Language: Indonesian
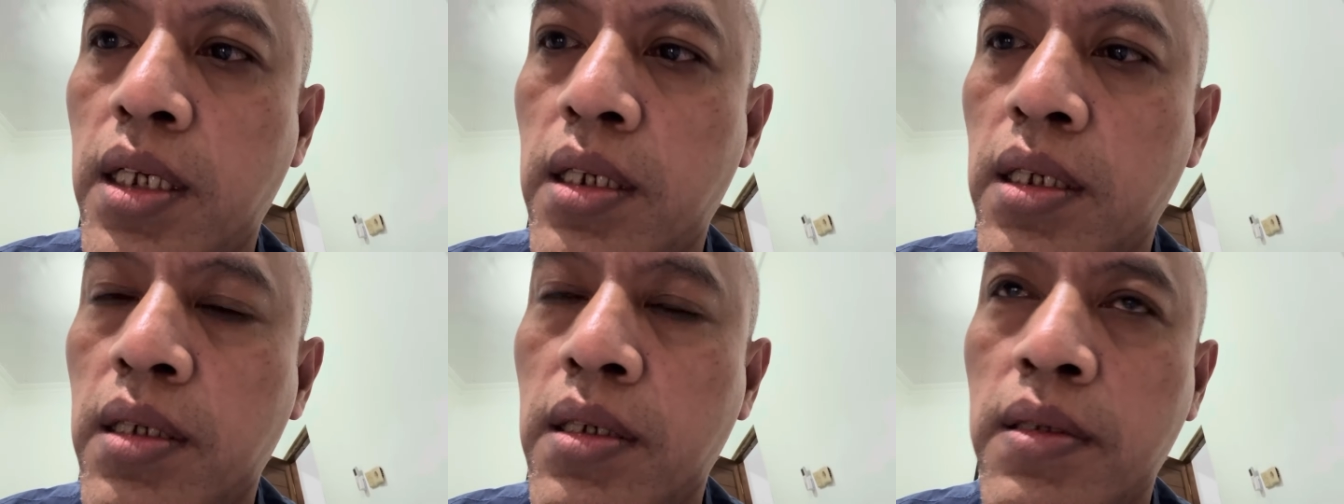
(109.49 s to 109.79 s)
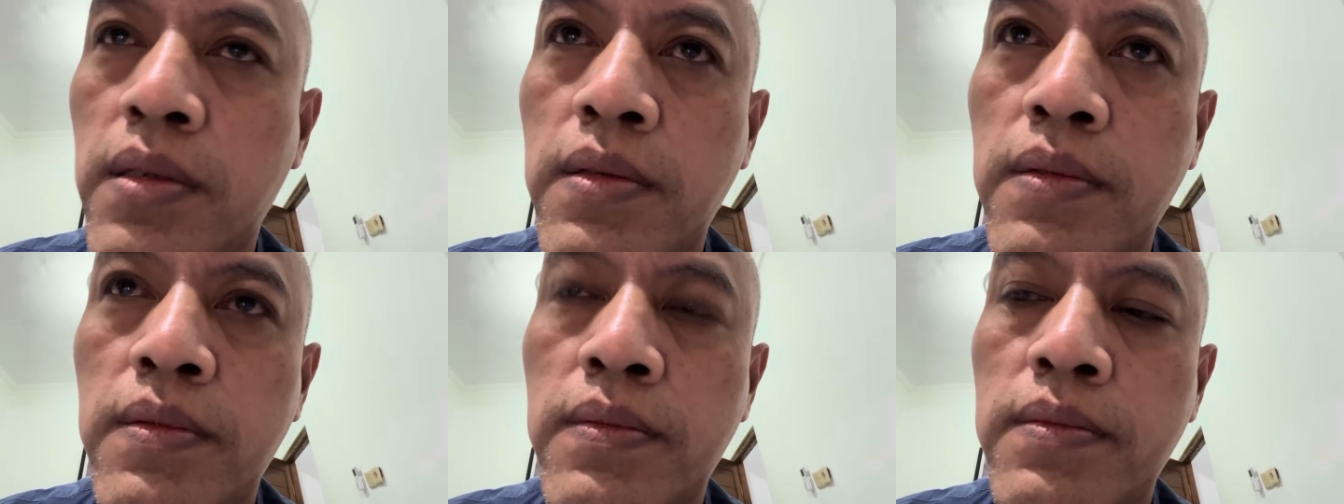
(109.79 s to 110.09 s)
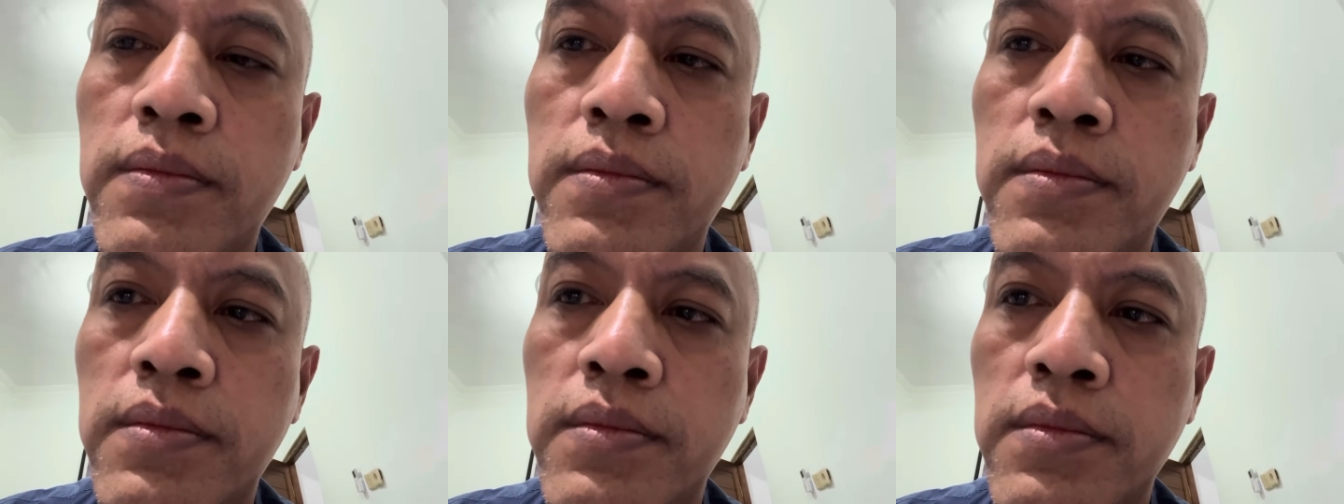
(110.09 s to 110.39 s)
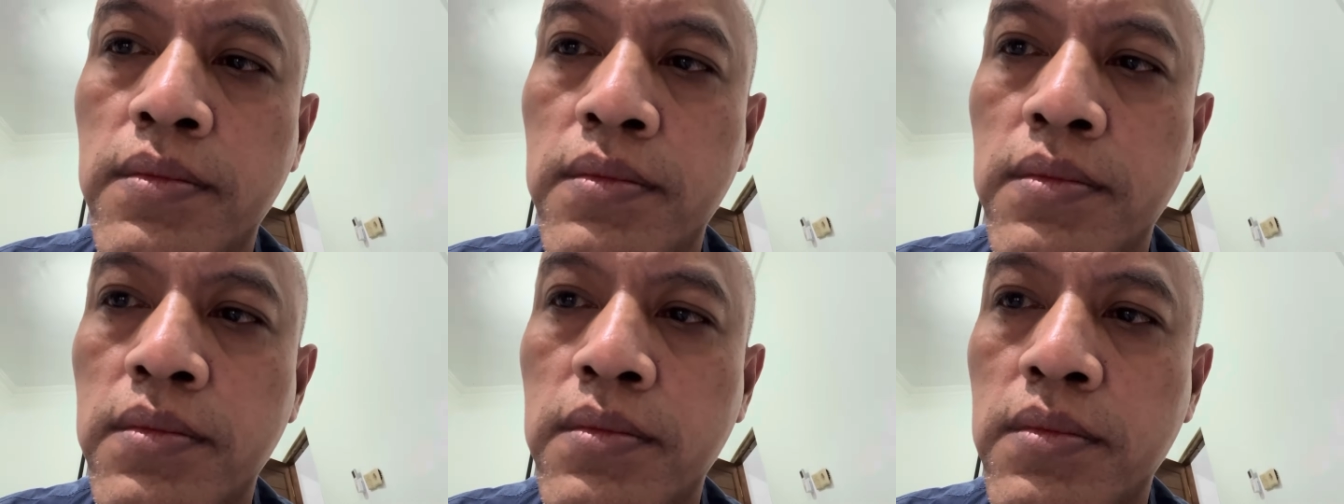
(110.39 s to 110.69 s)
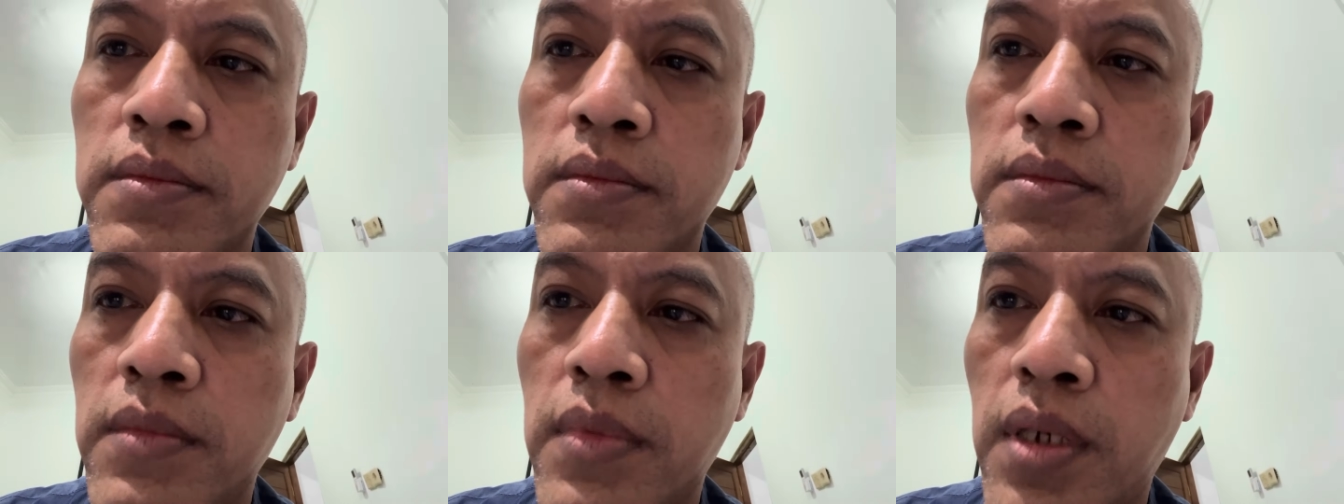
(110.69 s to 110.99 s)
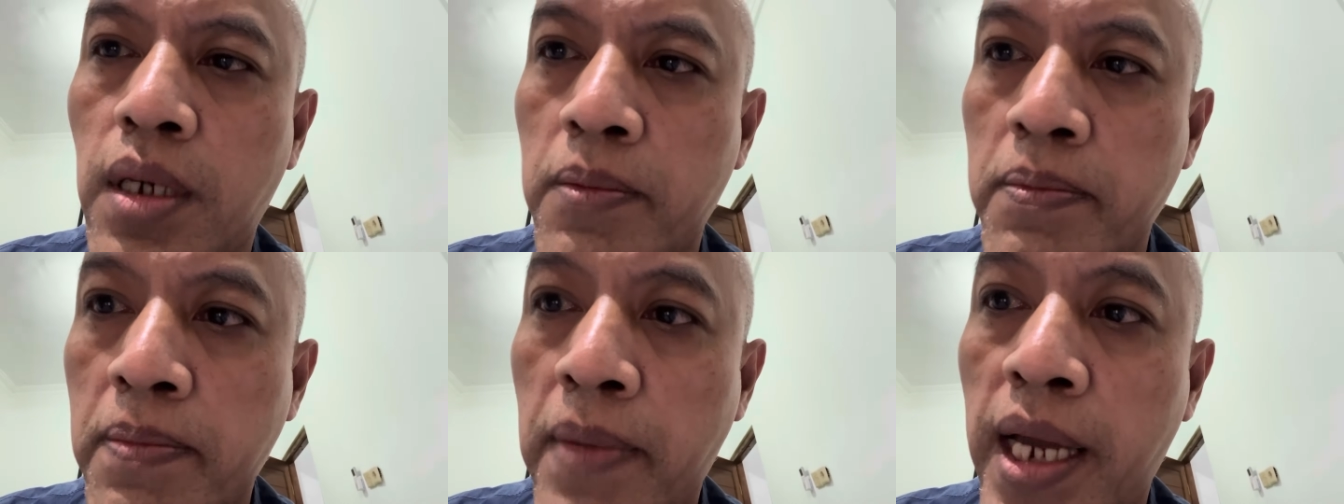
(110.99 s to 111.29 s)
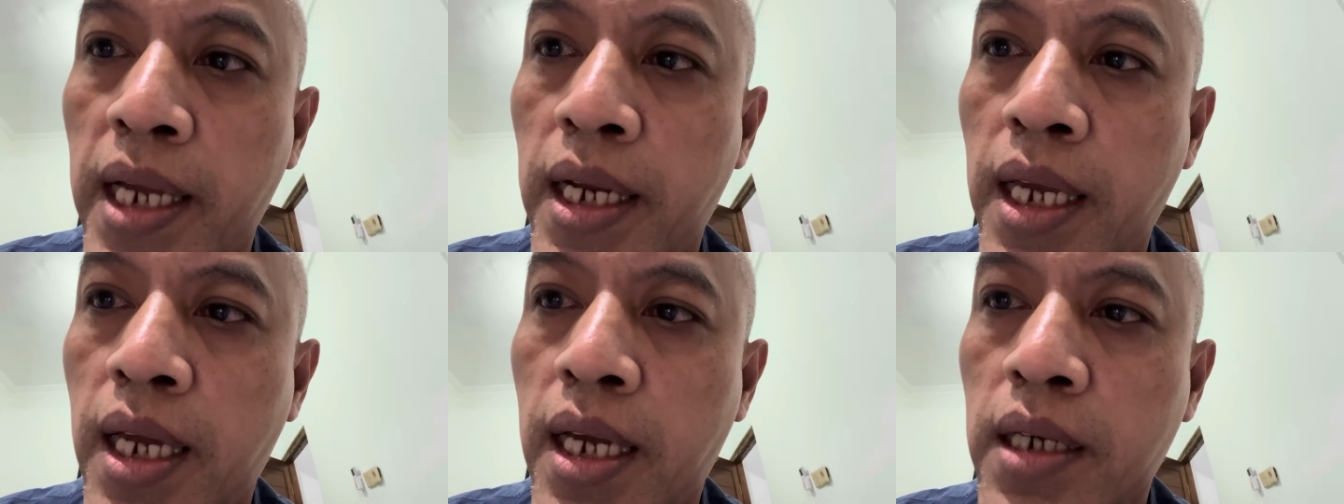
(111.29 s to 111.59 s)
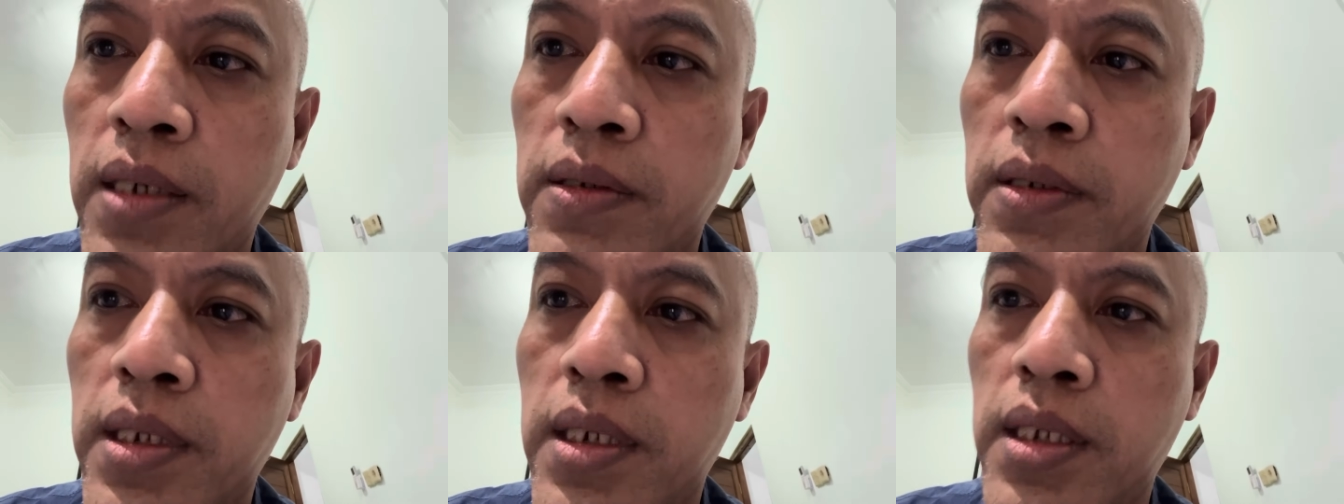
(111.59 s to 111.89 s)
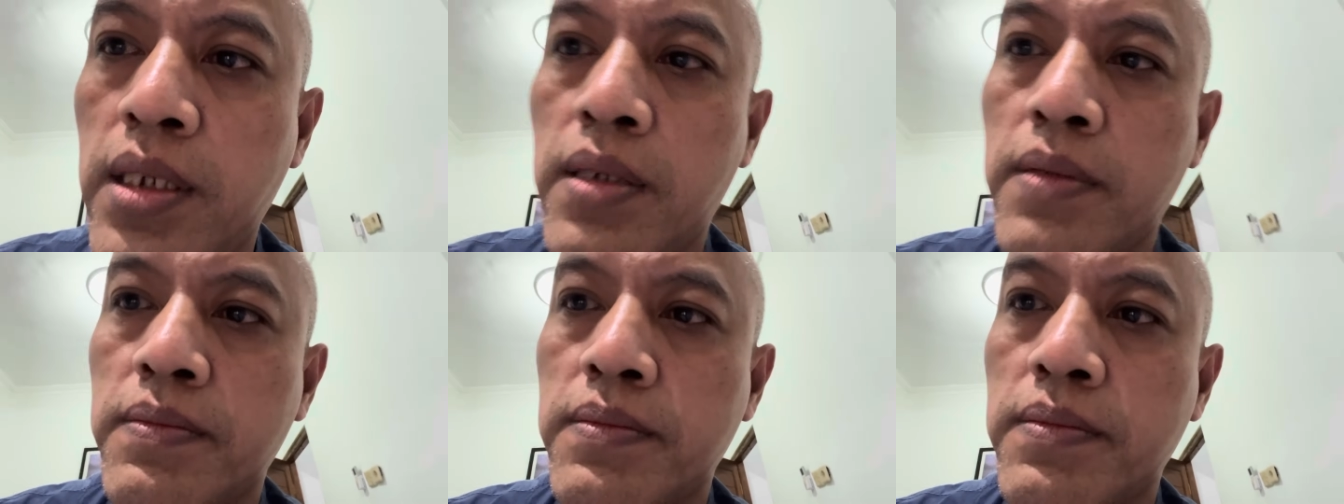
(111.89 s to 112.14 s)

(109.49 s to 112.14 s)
ini marah aku ini